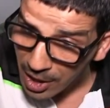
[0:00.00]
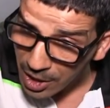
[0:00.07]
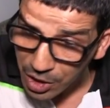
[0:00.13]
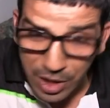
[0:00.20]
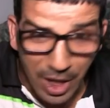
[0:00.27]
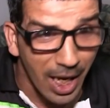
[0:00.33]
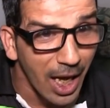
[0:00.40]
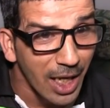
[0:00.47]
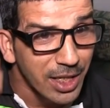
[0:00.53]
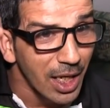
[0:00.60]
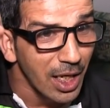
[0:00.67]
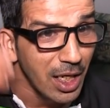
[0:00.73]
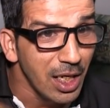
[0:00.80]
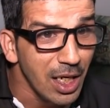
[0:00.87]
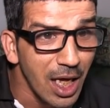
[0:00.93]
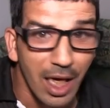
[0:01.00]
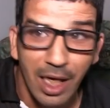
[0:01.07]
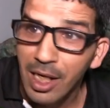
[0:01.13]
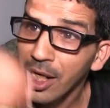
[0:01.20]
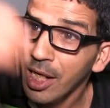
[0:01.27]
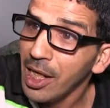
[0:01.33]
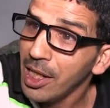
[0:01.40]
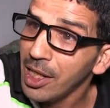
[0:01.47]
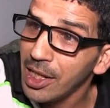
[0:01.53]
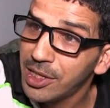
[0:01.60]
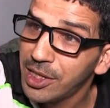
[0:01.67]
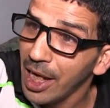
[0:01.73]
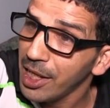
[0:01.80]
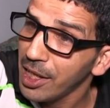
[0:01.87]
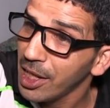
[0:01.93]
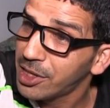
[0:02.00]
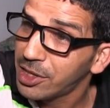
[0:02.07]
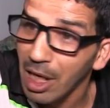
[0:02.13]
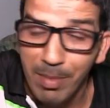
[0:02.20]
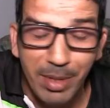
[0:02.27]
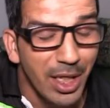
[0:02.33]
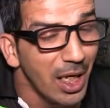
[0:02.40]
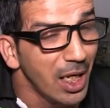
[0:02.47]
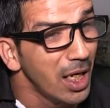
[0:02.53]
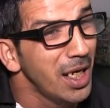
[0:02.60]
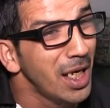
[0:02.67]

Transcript: شهاده لله لا الدائره الثامنه لا